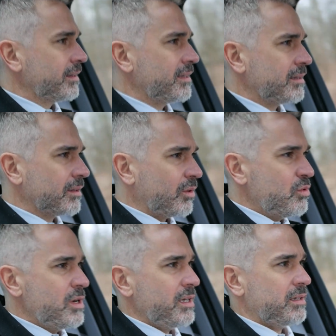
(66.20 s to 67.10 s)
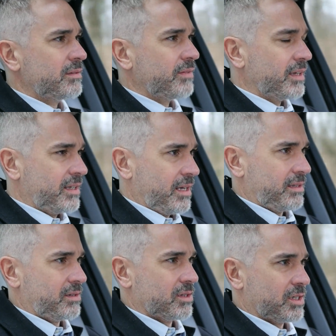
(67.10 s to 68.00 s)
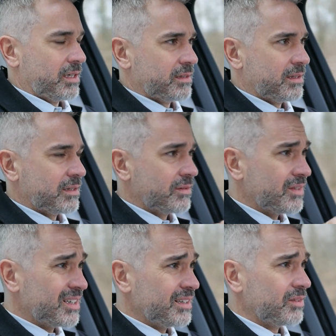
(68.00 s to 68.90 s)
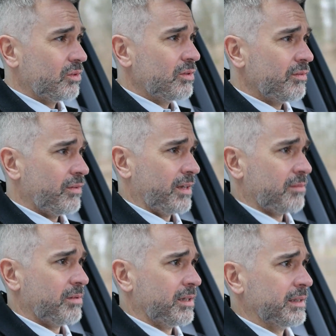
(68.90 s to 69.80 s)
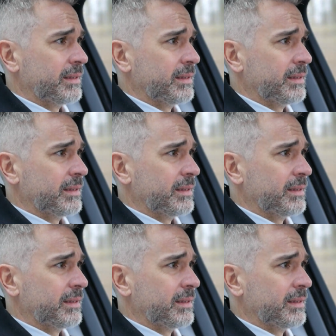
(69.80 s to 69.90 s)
Diese Ruhe ist fantastisch. Also es ist wirklich unfassbar,